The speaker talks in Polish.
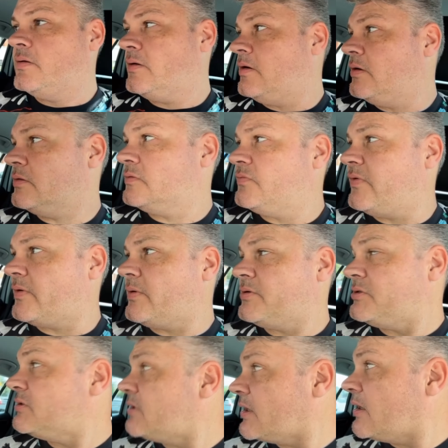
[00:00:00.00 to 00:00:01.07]
Otworzyła się
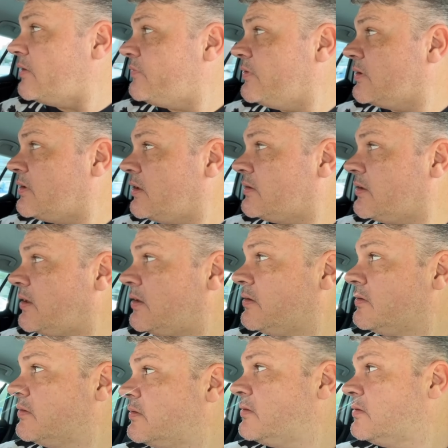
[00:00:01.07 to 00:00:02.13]
taka wielka ta
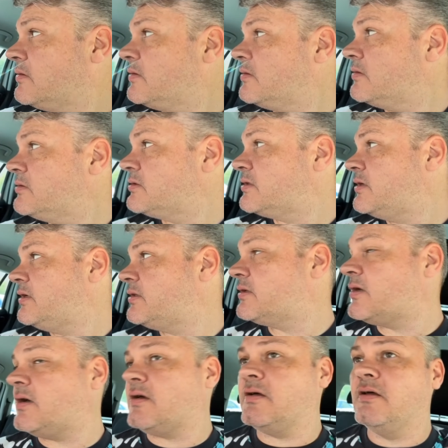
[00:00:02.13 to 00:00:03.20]

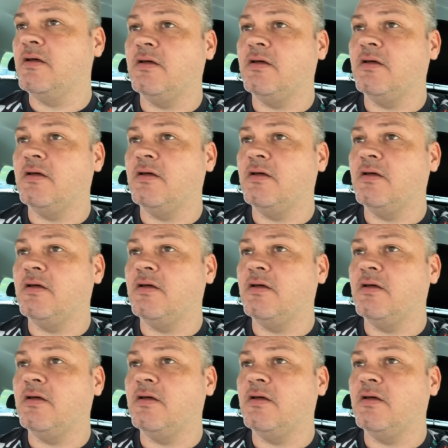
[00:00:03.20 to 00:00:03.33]
skrytka,